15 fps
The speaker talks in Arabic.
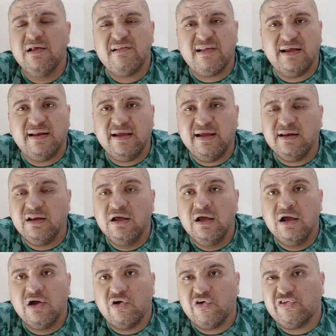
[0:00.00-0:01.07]
ثانيا
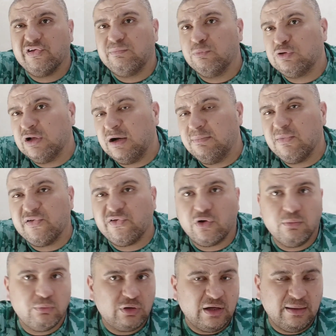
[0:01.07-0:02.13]
قصه منتخب مصر
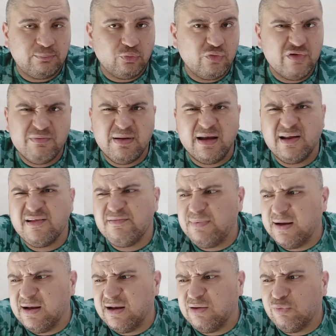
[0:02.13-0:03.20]
او منتخب تونس
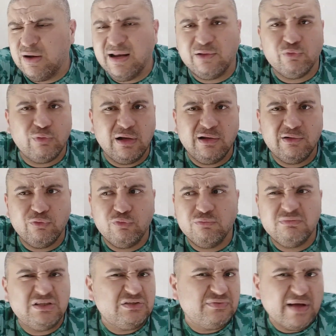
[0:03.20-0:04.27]
بالنسبه للولد ووالده
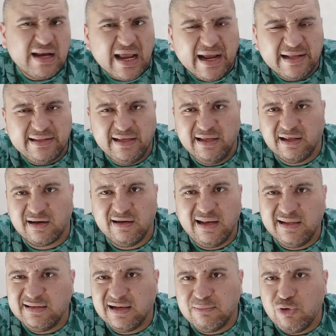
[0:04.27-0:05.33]
مش فارقه كتير
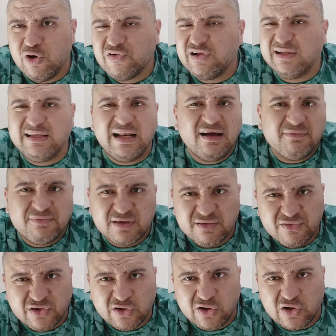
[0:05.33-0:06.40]
لان لا مؤاخذه هتلعب في
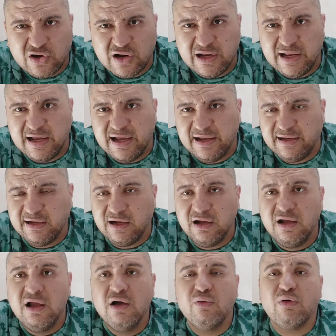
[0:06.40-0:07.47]
نفس القاره هي هي
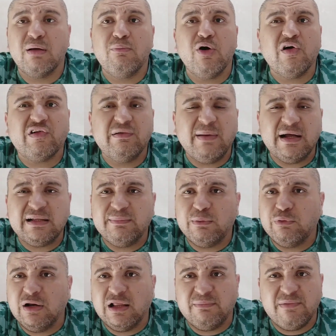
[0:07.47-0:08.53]
ولما مؤاخذه بعد ما
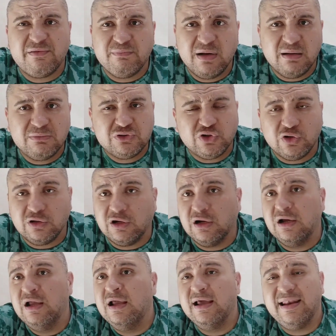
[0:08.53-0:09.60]
الولد بسم الله ما شاء
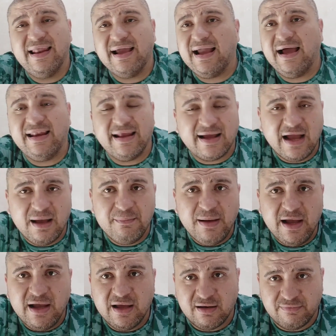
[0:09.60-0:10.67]
الله نجح نجاح
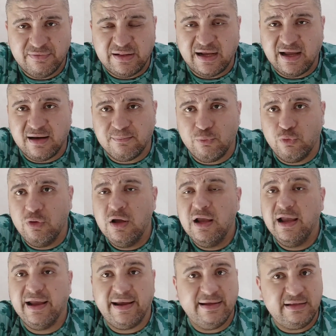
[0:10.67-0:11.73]
باهر في تجاربه
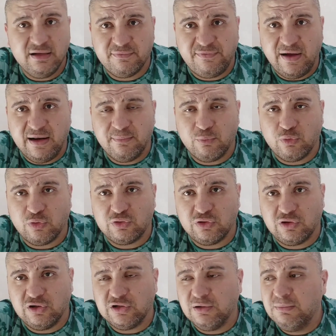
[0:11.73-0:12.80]
الكتير في عالم كره
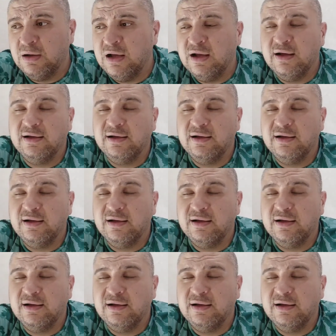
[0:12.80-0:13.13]
القدم